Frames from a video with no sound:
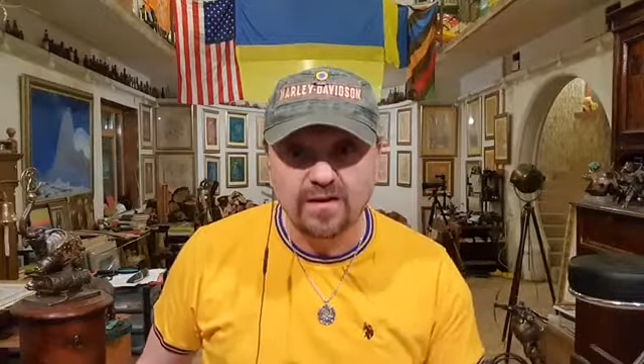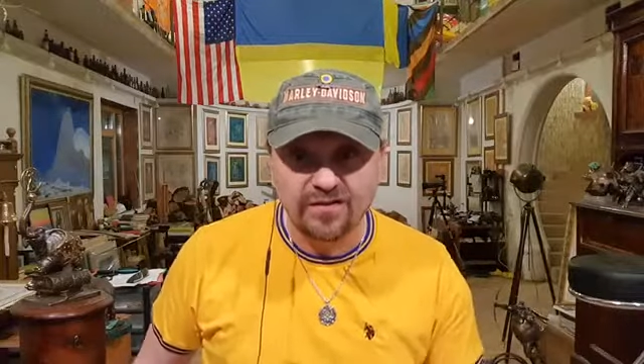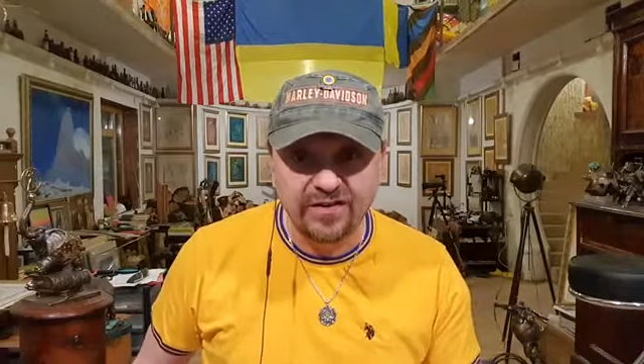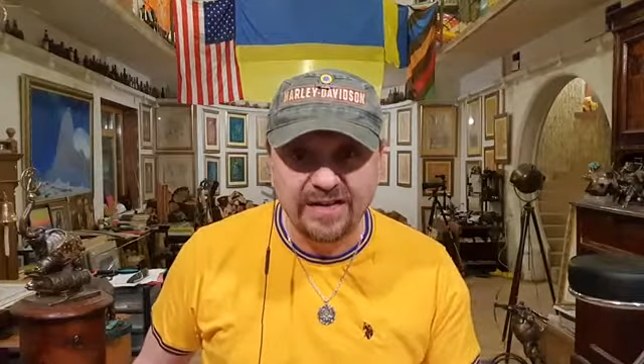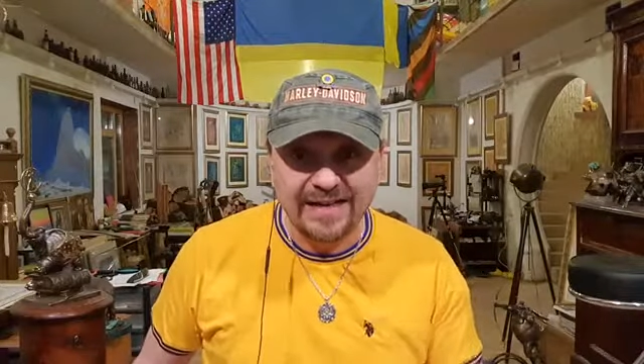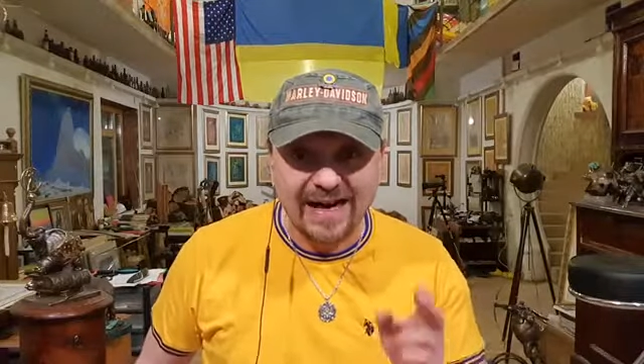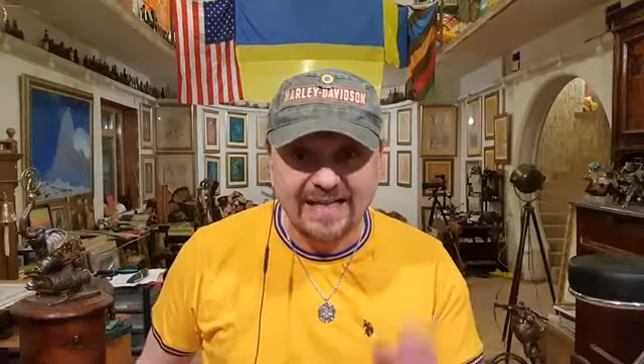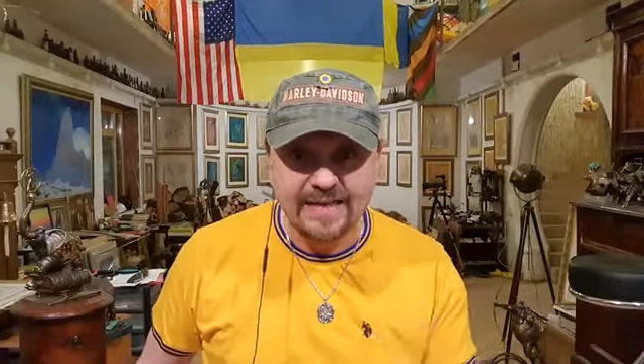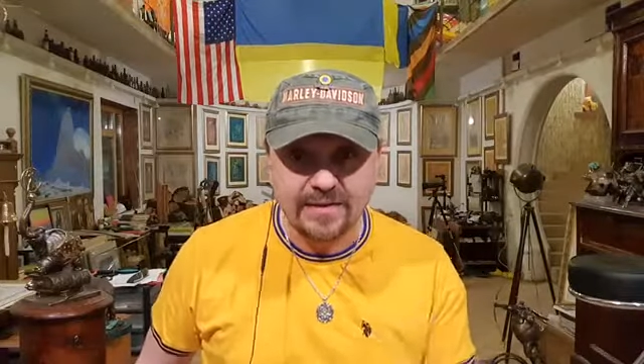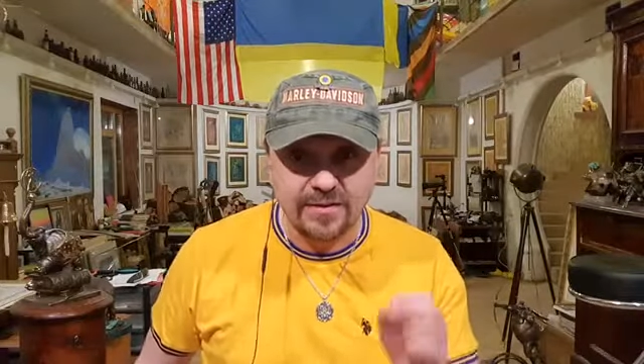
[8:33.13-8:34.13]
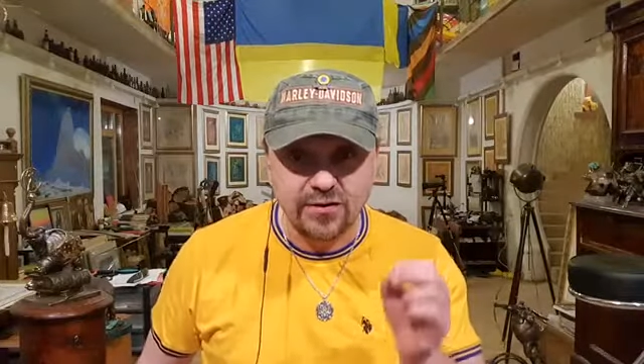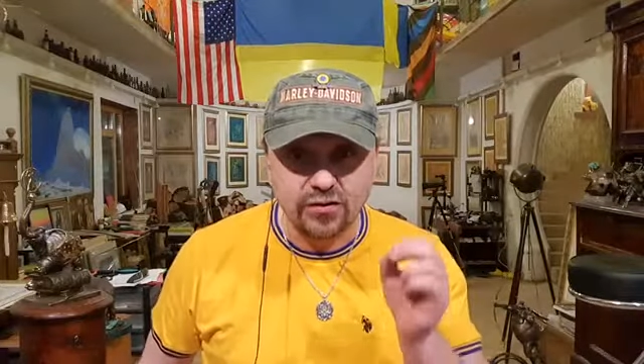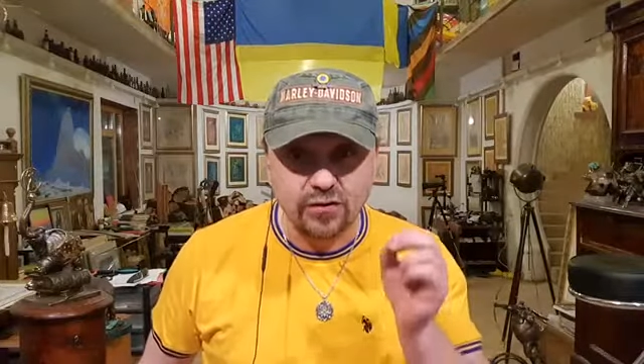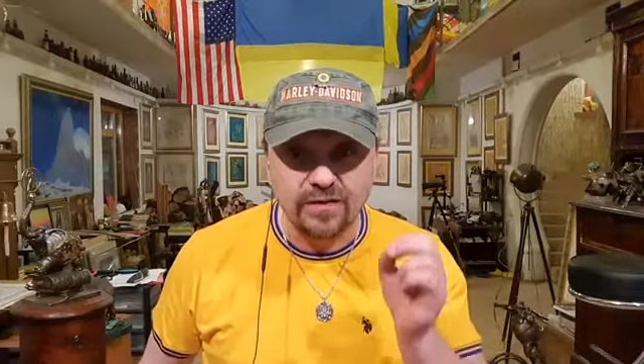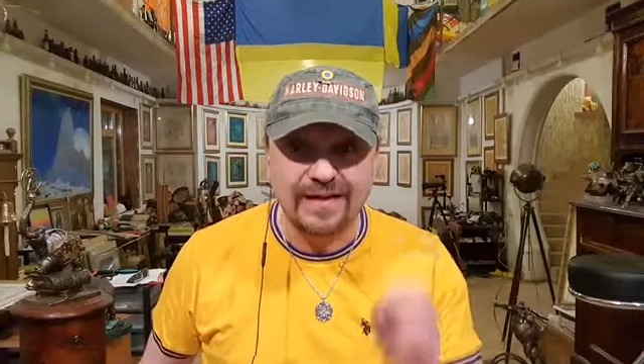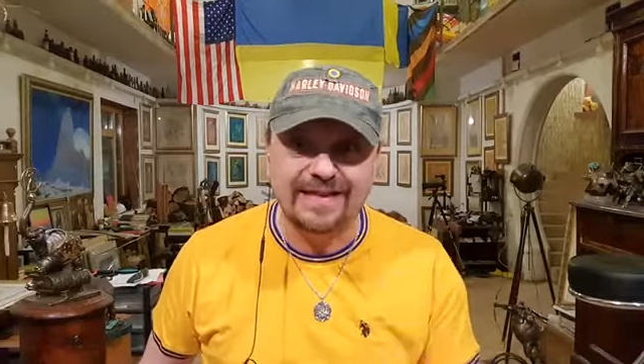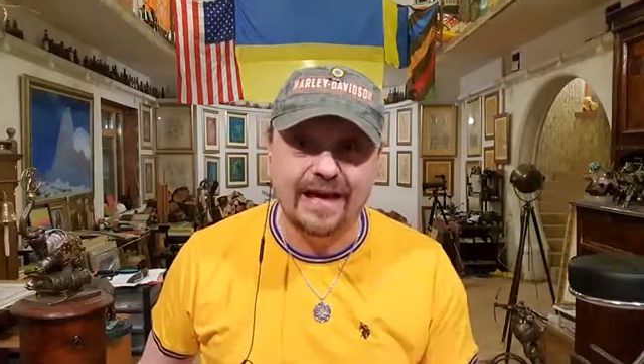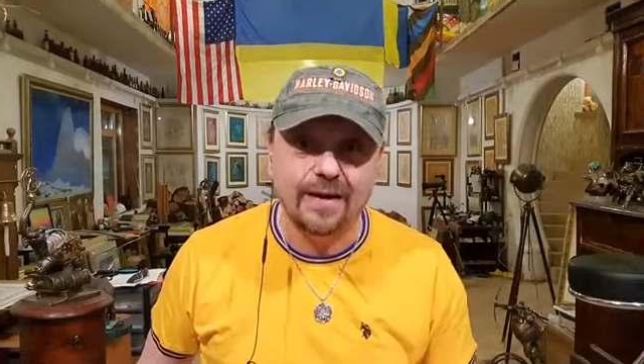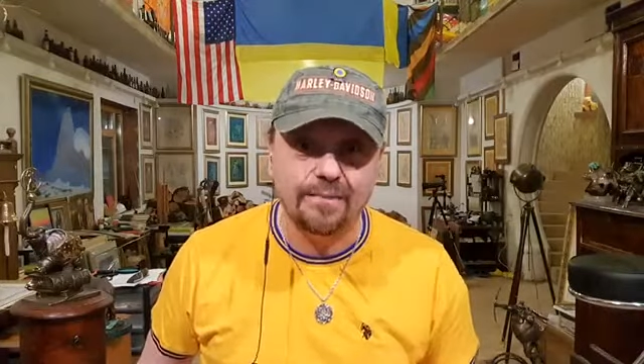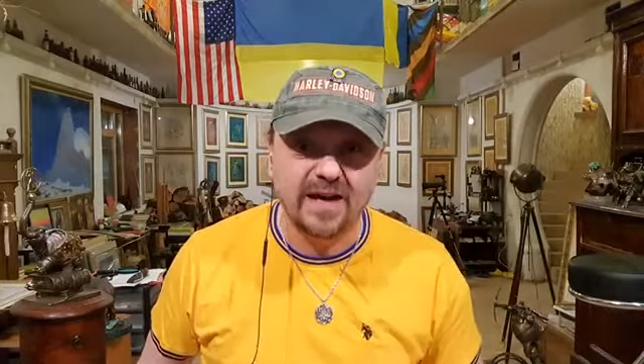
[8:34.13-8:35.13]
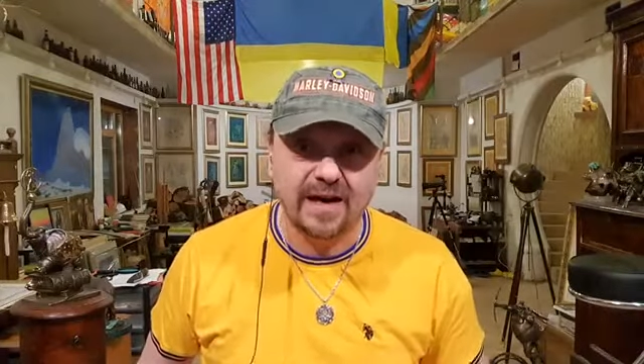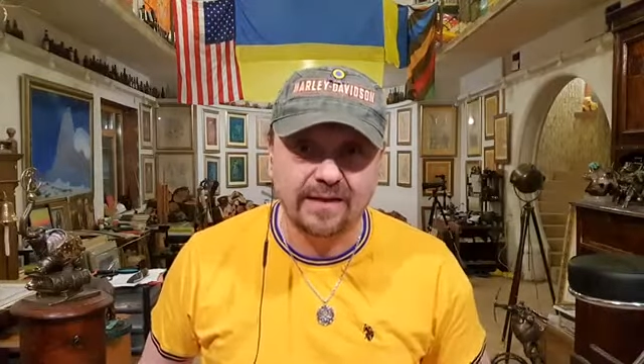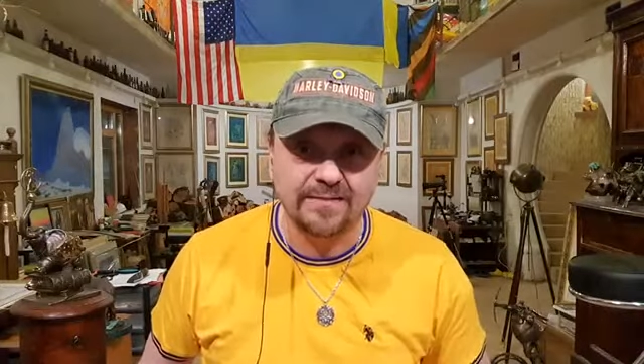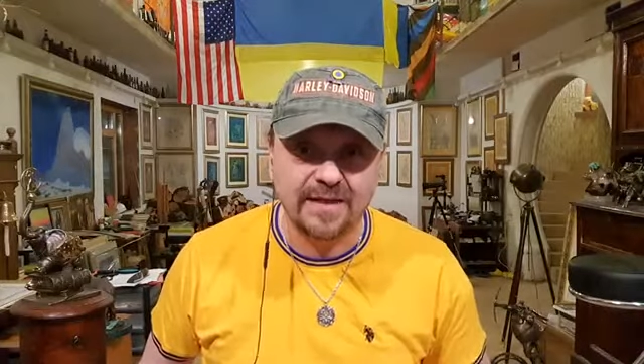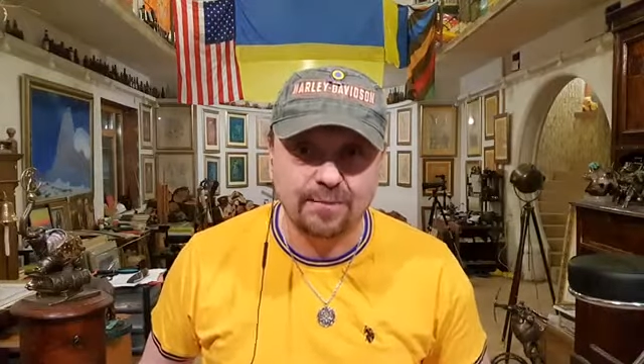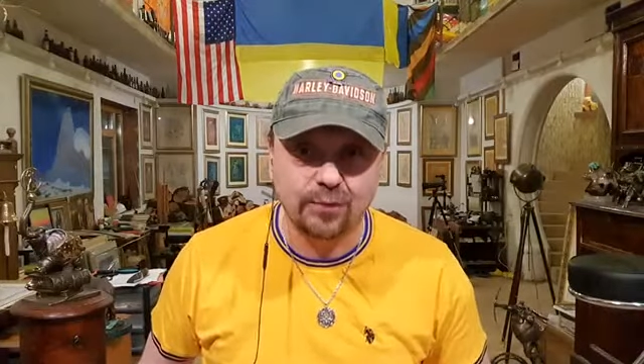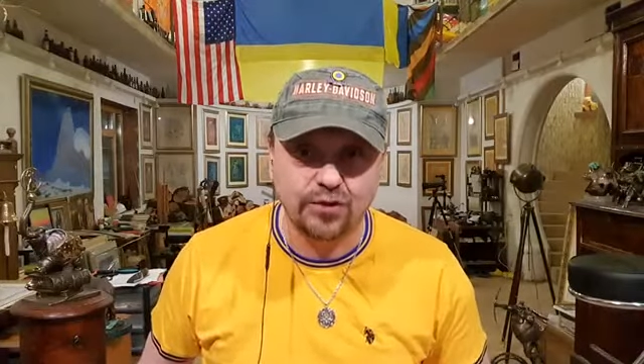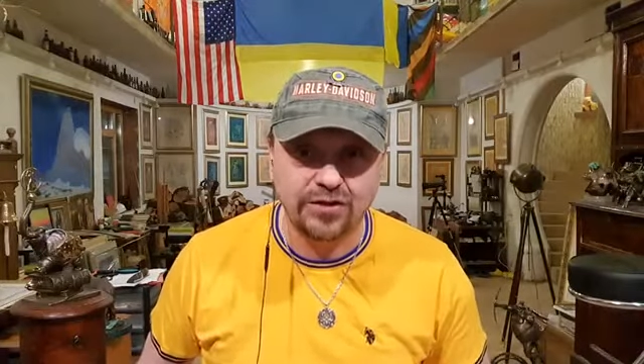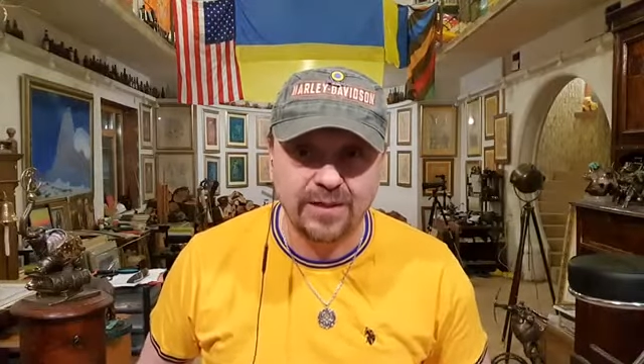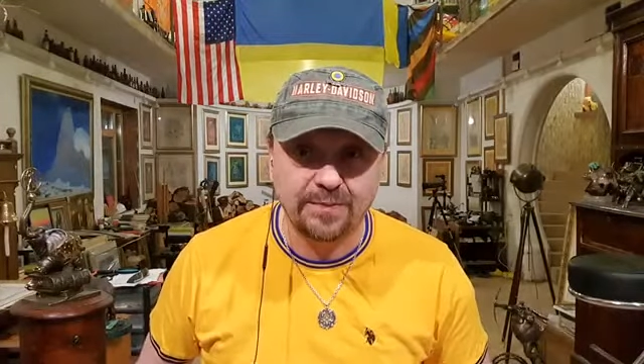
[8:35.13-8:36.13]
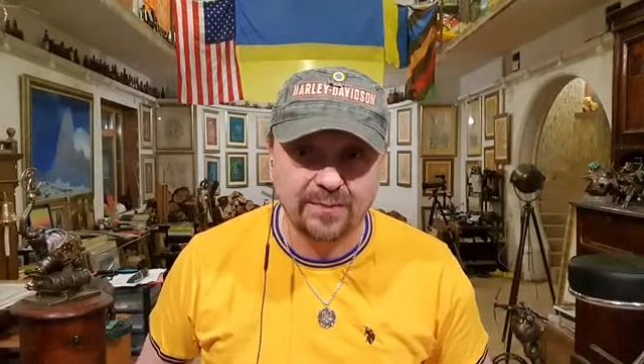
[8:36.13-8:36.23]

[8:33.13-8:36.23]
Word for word: в 11 часов на Михайловской площади,